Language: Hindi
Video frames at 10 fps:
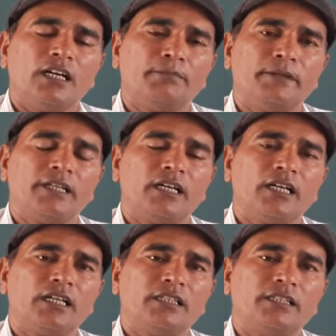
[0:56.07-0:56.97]
अपने
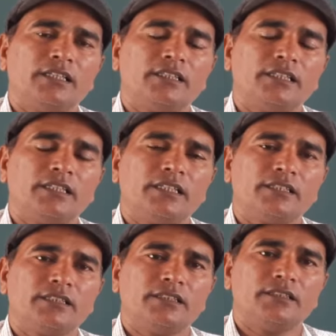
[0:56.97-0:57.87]
आराध्य श्री
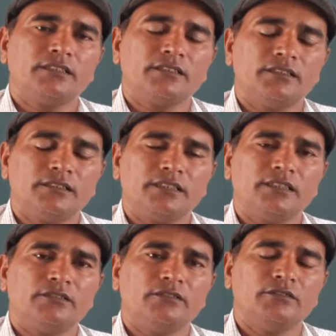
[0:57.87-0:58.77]
कृष्ण
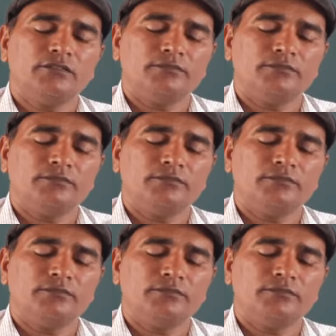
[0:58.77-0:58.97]
जी को